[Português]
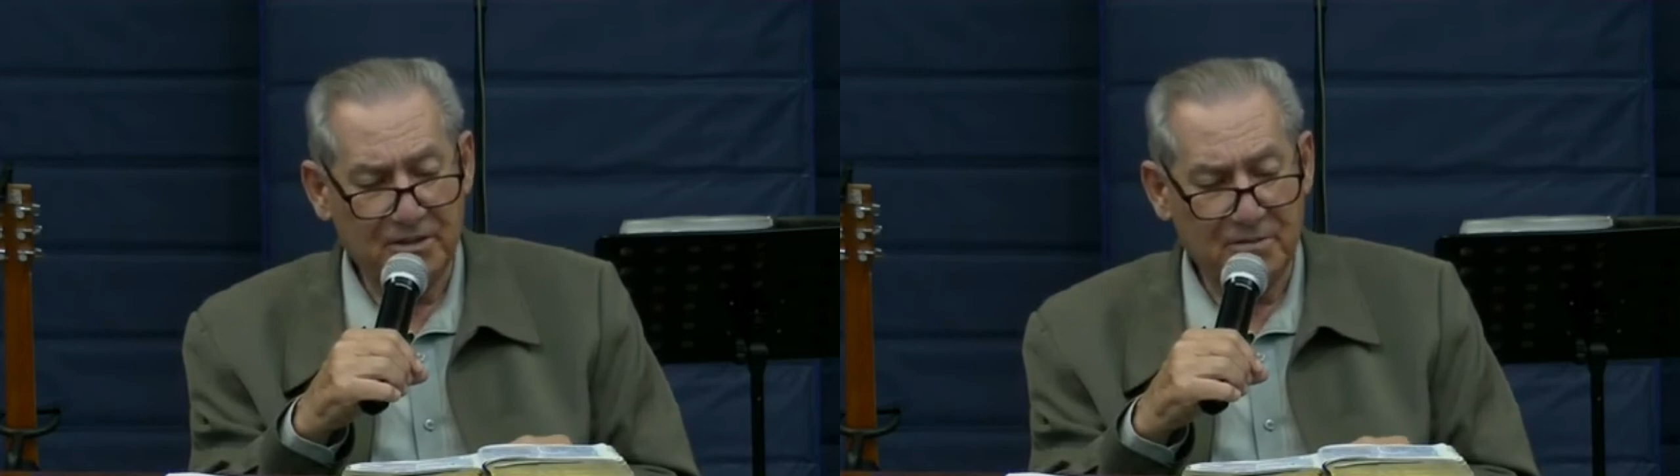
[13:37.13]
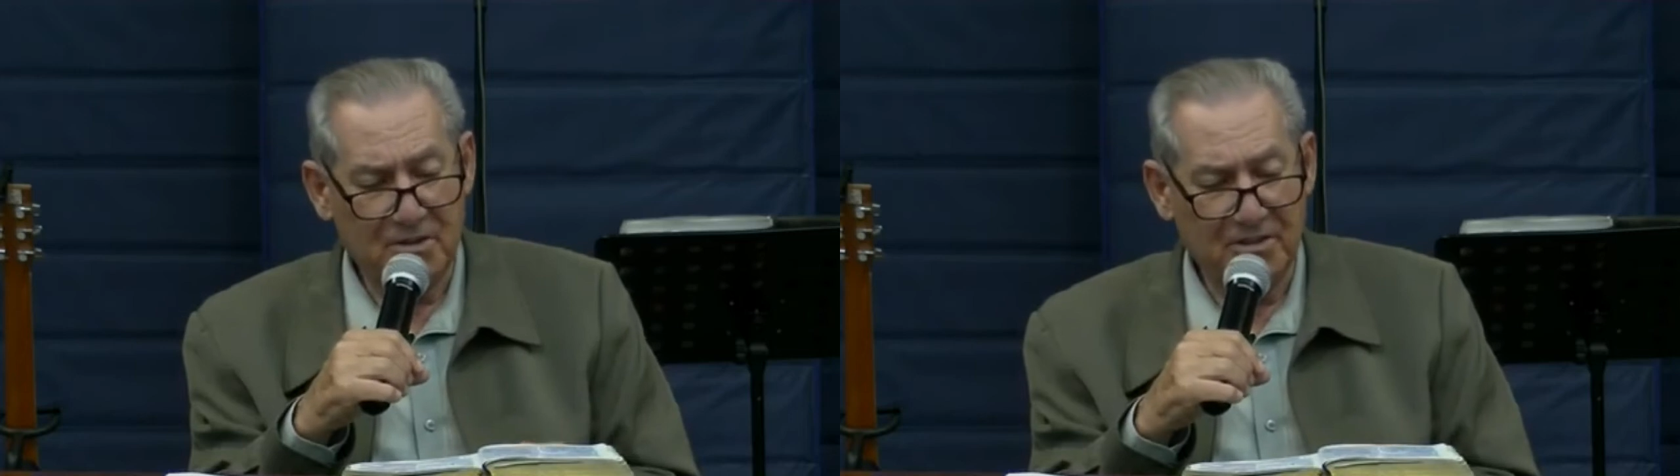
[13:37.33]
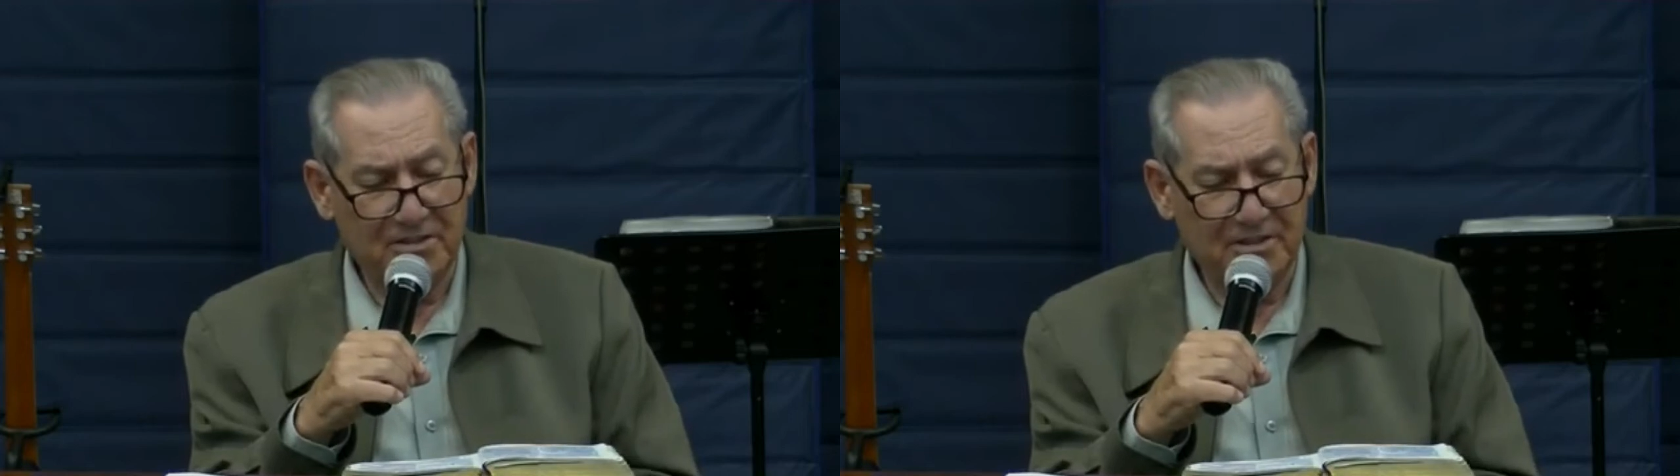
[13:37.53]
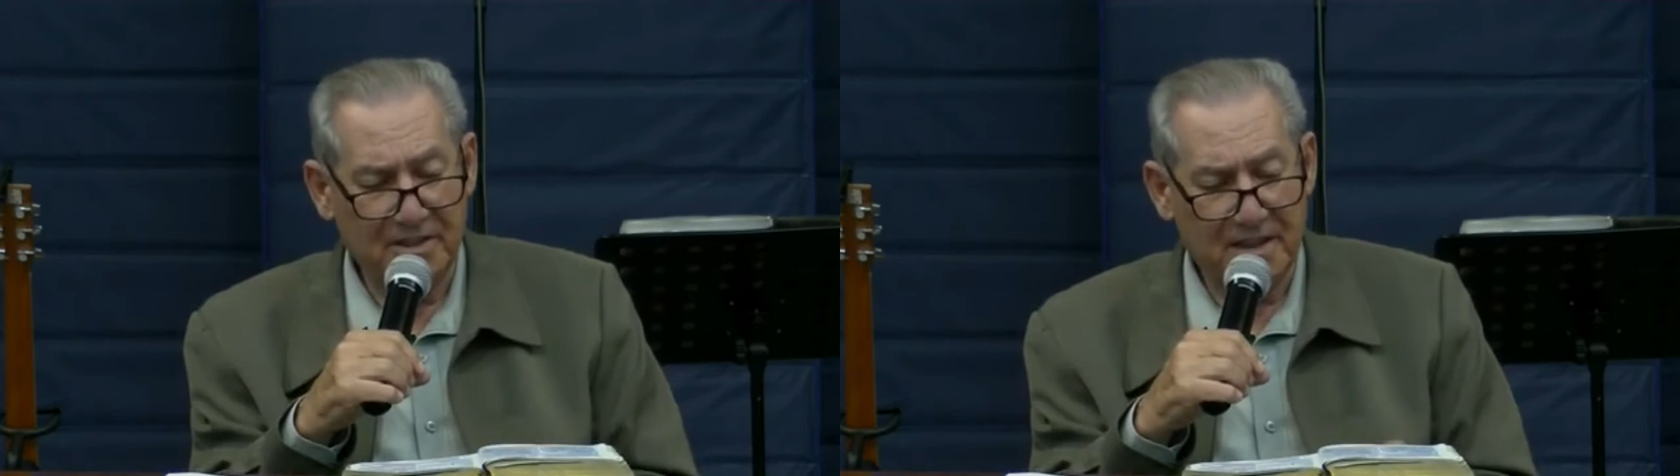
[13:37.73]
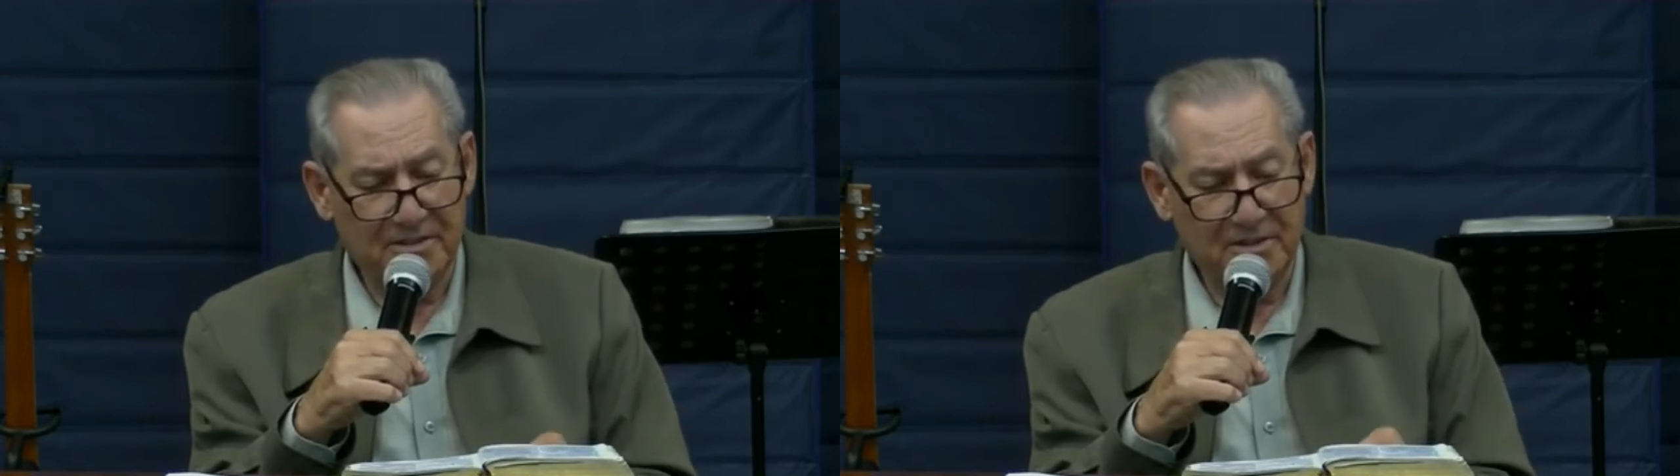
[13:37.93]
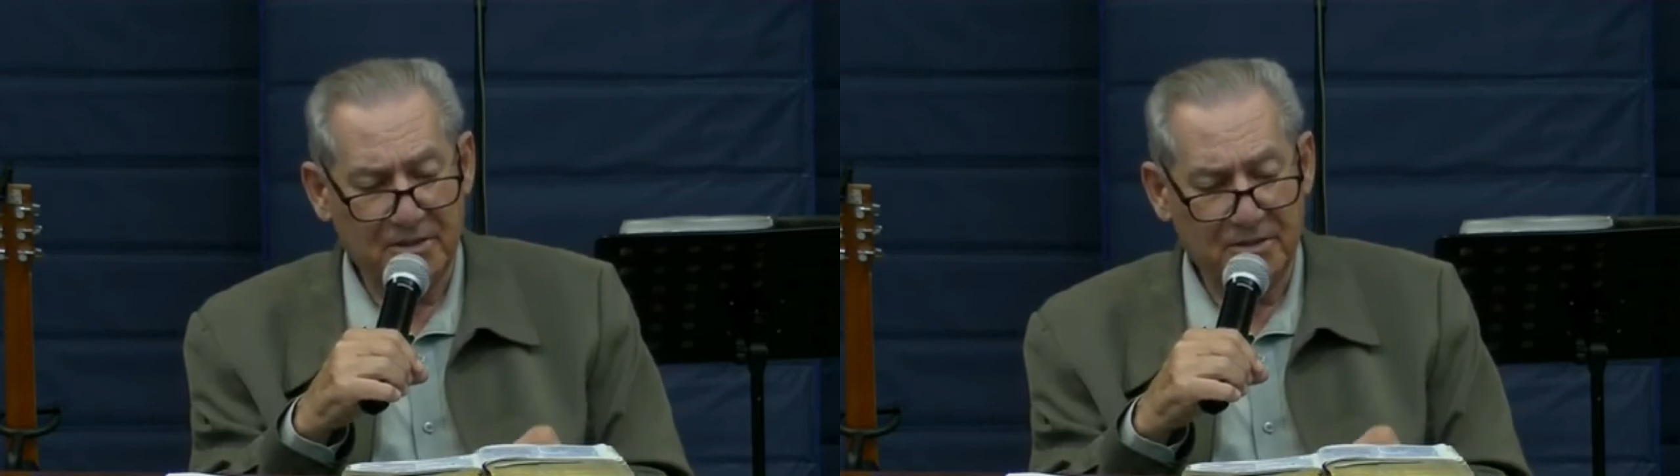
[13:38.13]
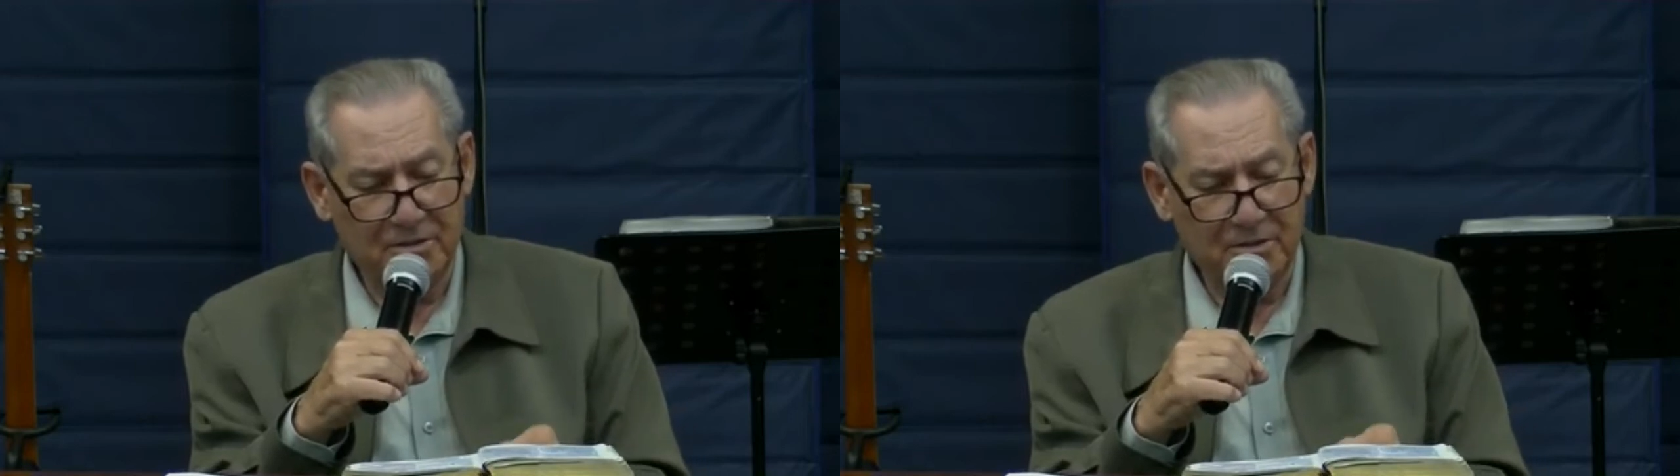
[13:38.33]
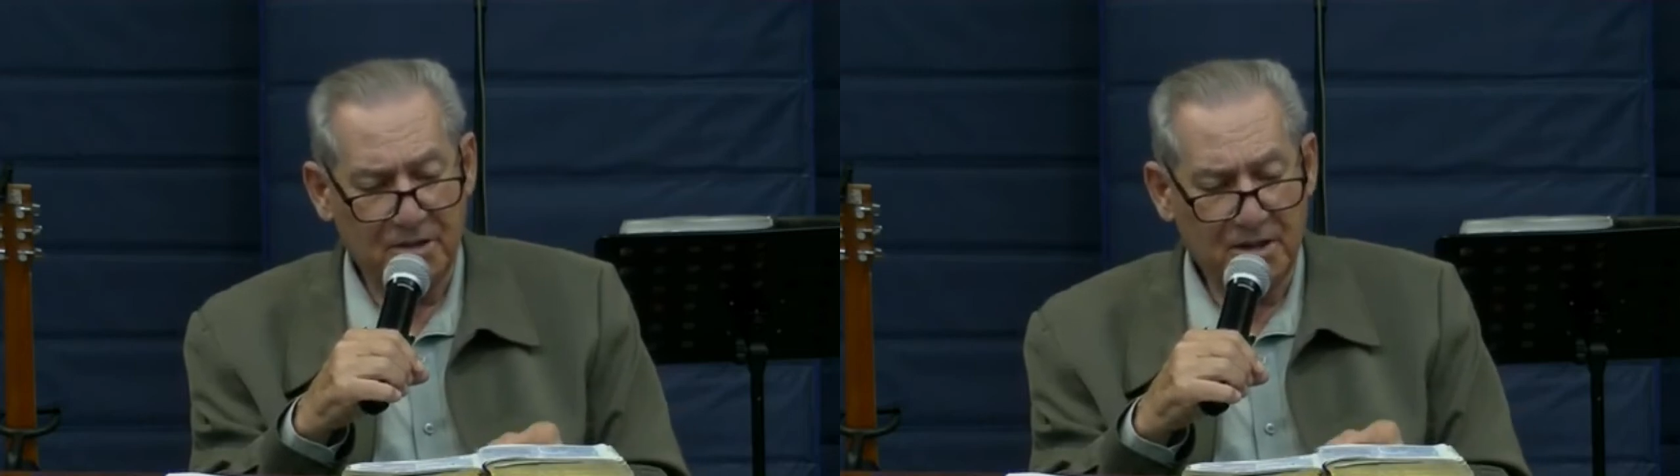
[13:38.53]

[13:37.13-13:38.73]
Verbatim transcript: irmãos fizessem isso.